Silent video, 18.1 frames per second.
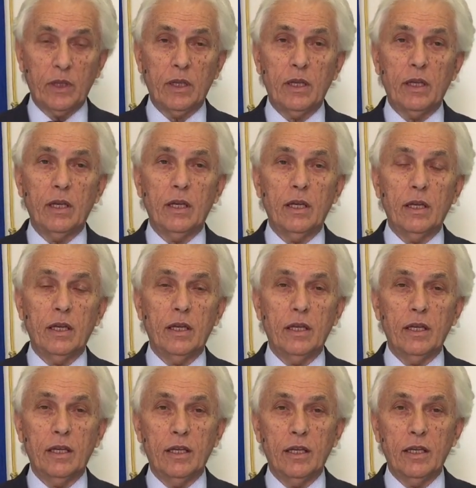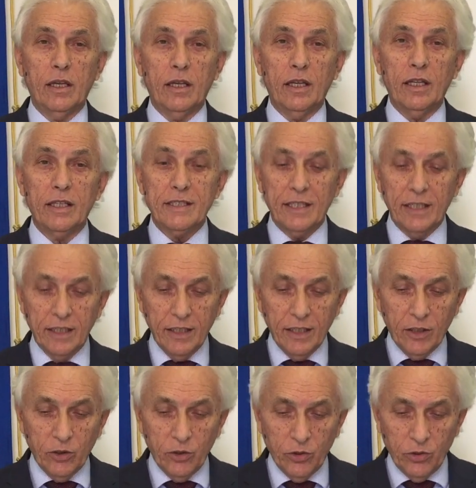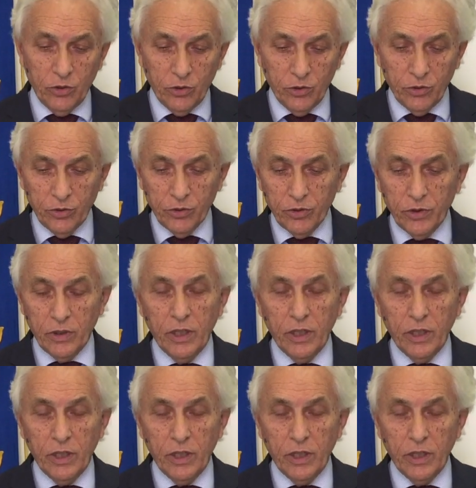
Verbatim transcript: e il sindaco